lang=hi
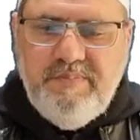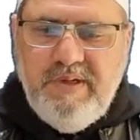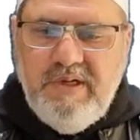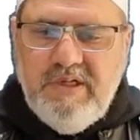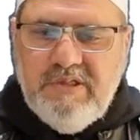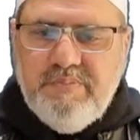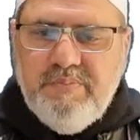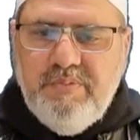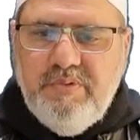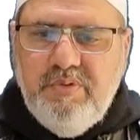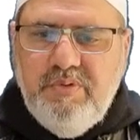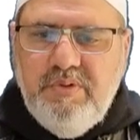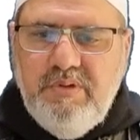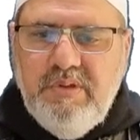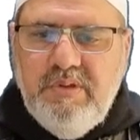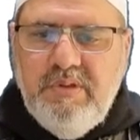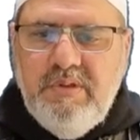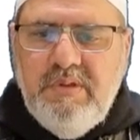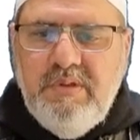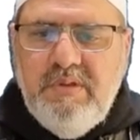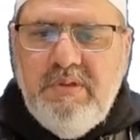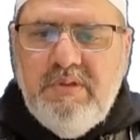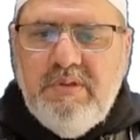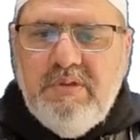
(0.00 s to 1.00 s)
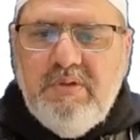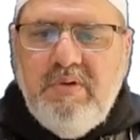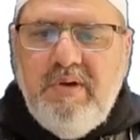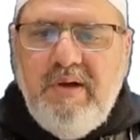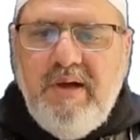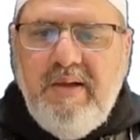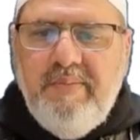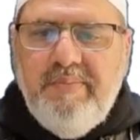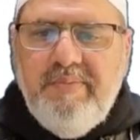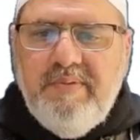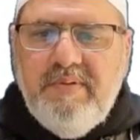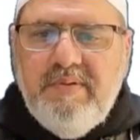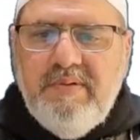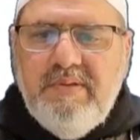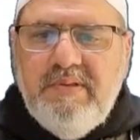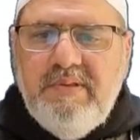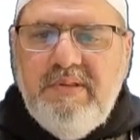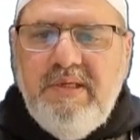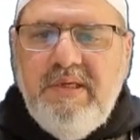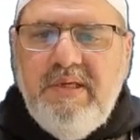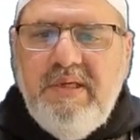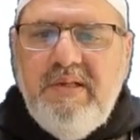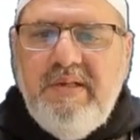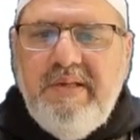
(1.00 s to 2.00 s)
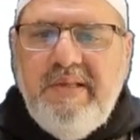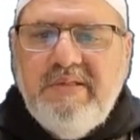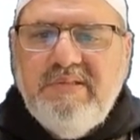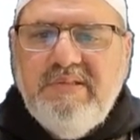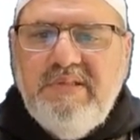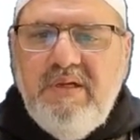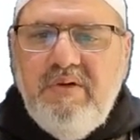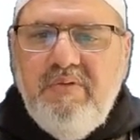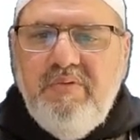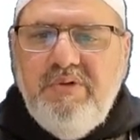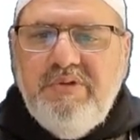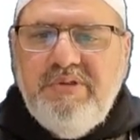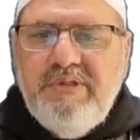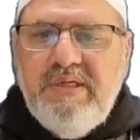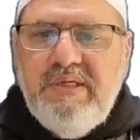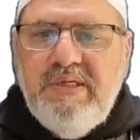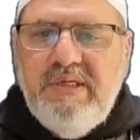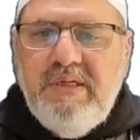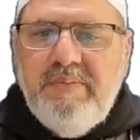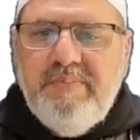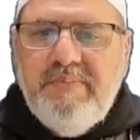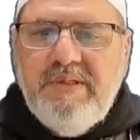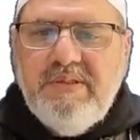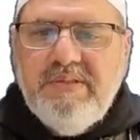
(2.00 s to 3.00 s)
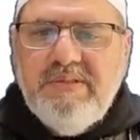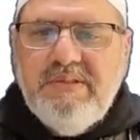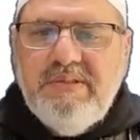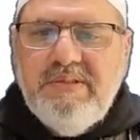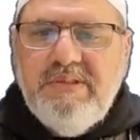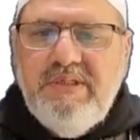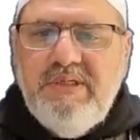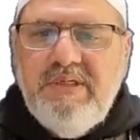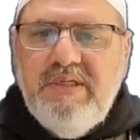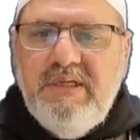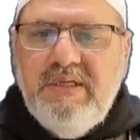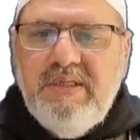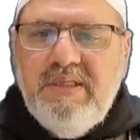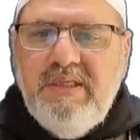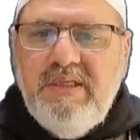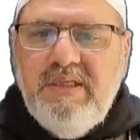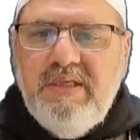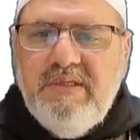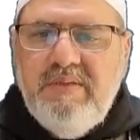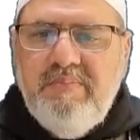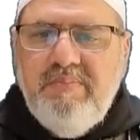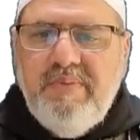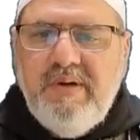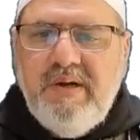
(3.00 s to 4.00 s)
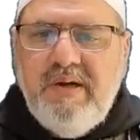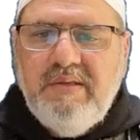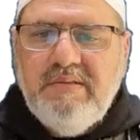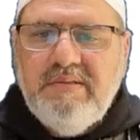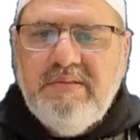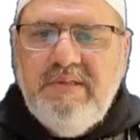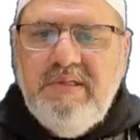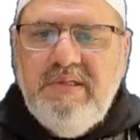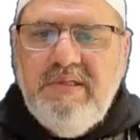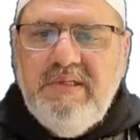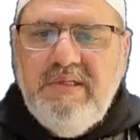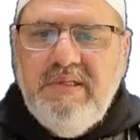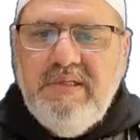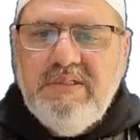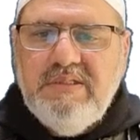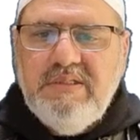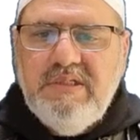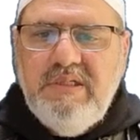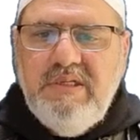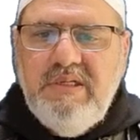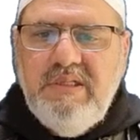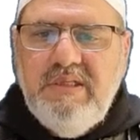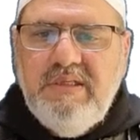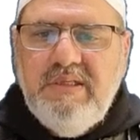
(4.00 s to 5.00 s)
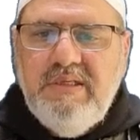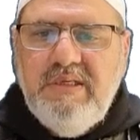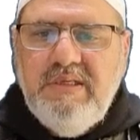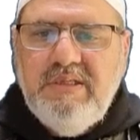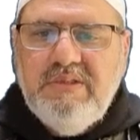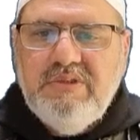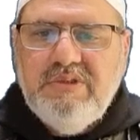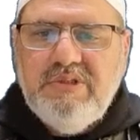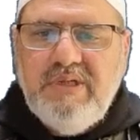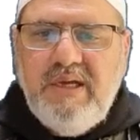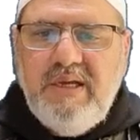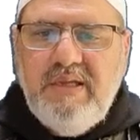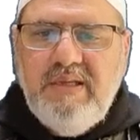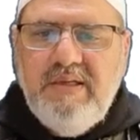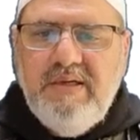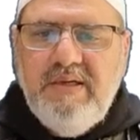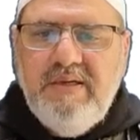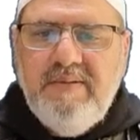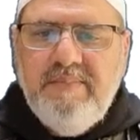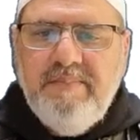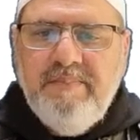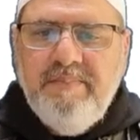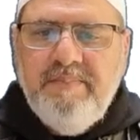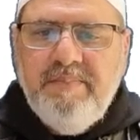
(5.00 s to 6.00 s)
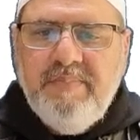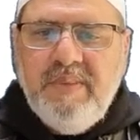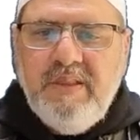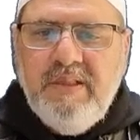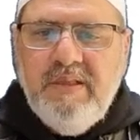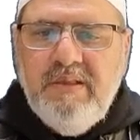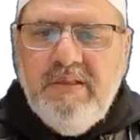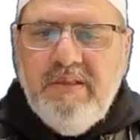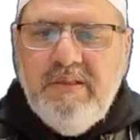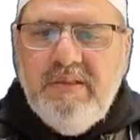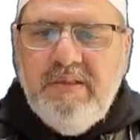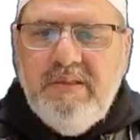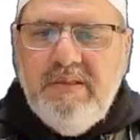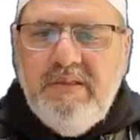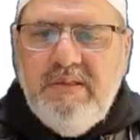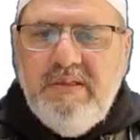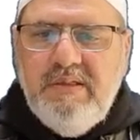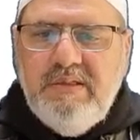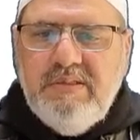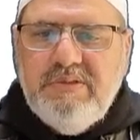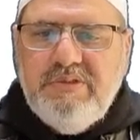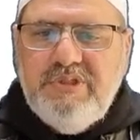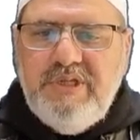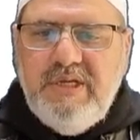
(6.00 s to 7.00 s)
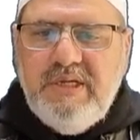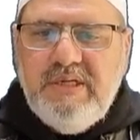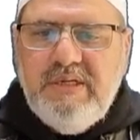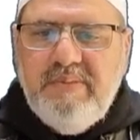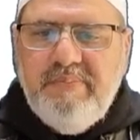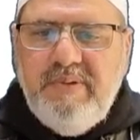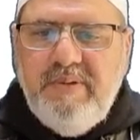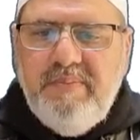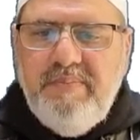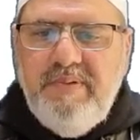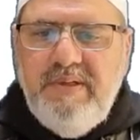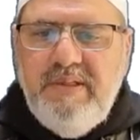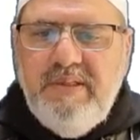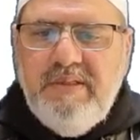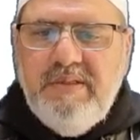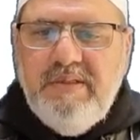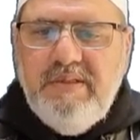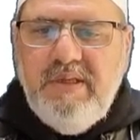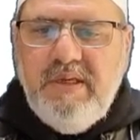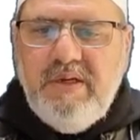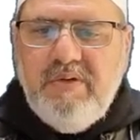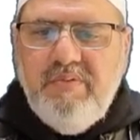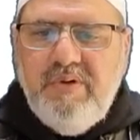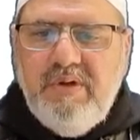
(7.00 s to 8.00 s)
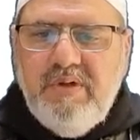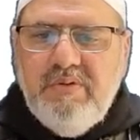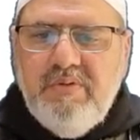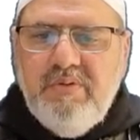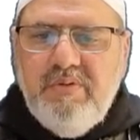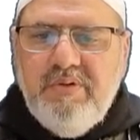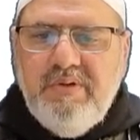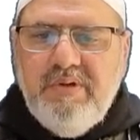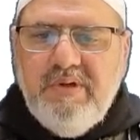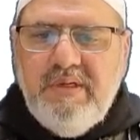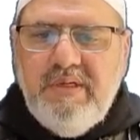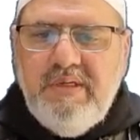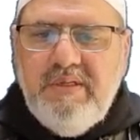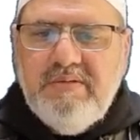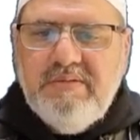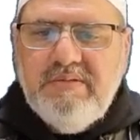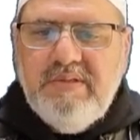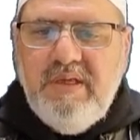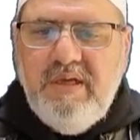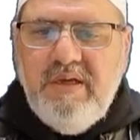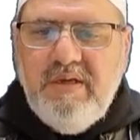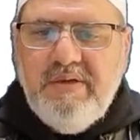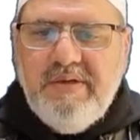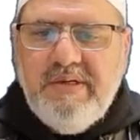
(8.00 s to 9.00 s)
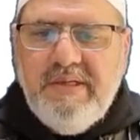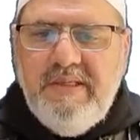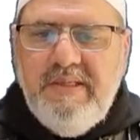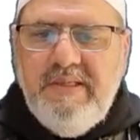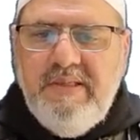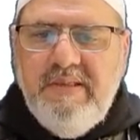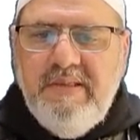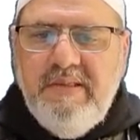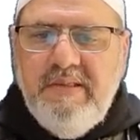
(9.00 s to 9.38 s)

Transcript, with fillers: पासपोर्ट तो आप ये नेशनल होने चाहिए आप अर्जेंटीना के, के ब्राज़ील के चिली के चाइना चेक रिपब्लिक इक्वाडोर ग्रीस हंगरी